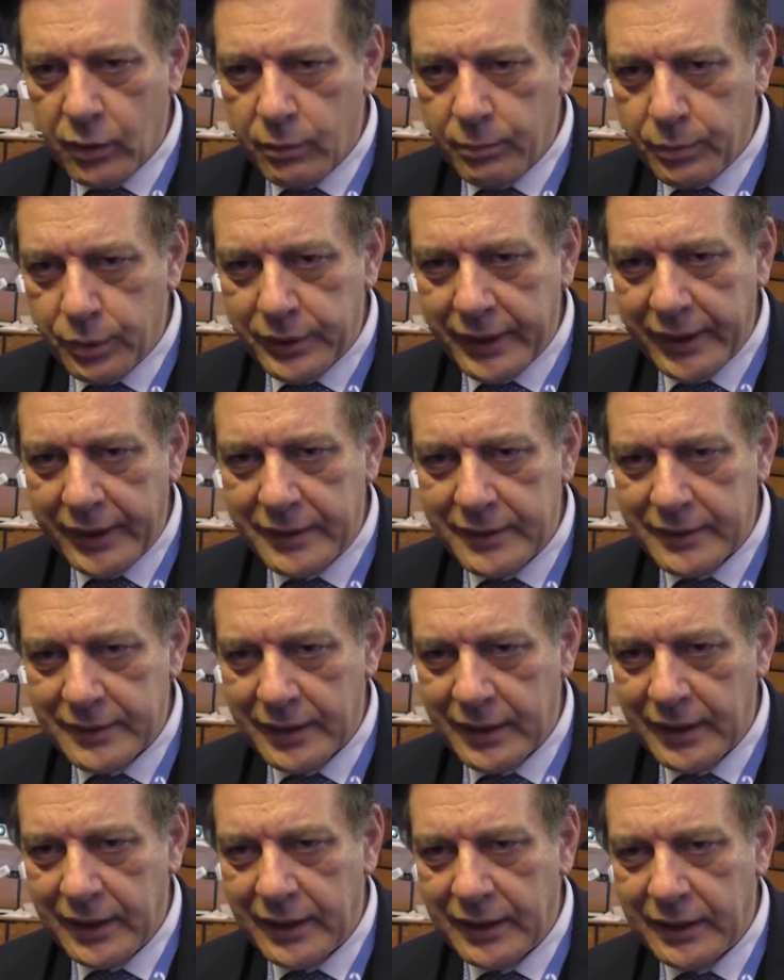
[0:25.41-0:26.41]

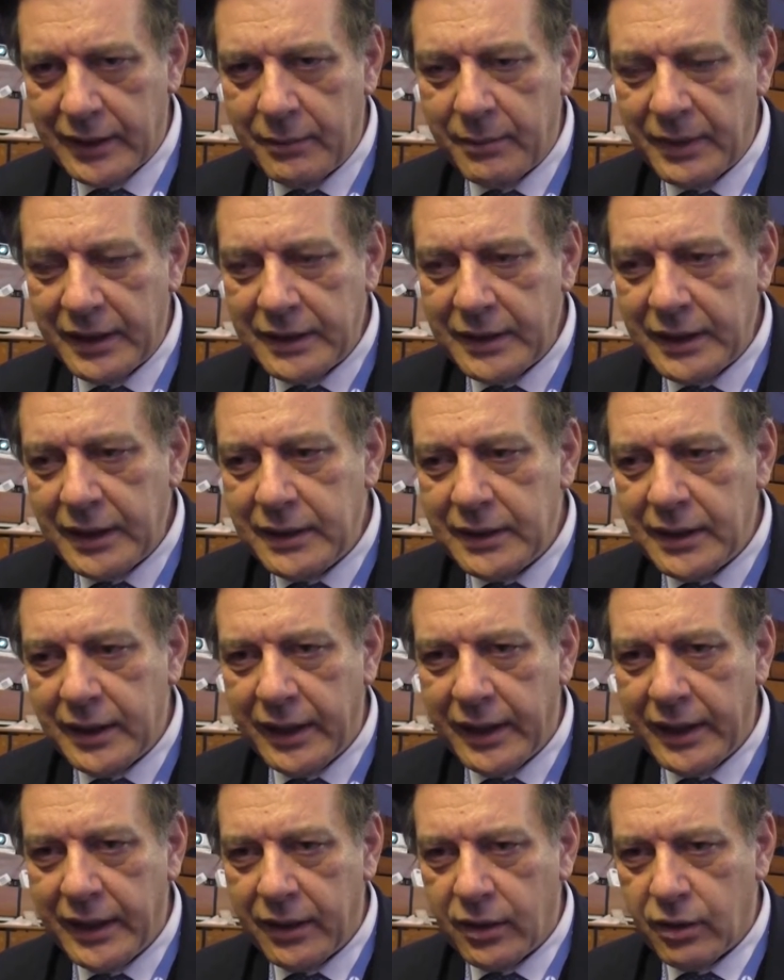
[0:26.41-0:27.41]
Competenze di Madrid
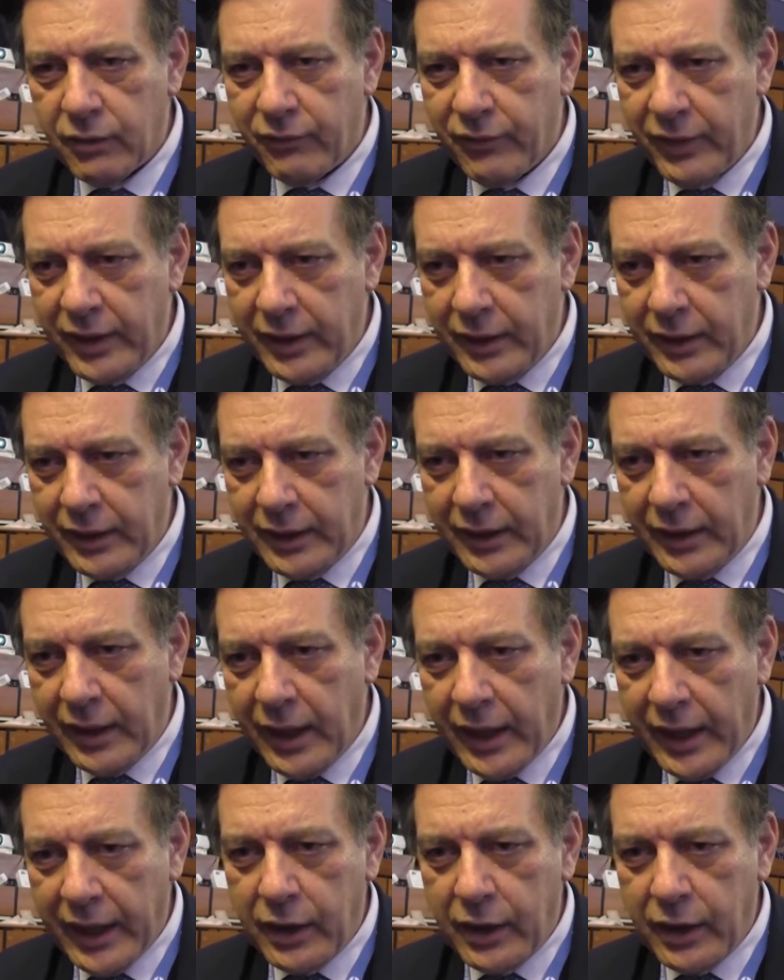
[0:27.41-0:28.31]
e i, convegni,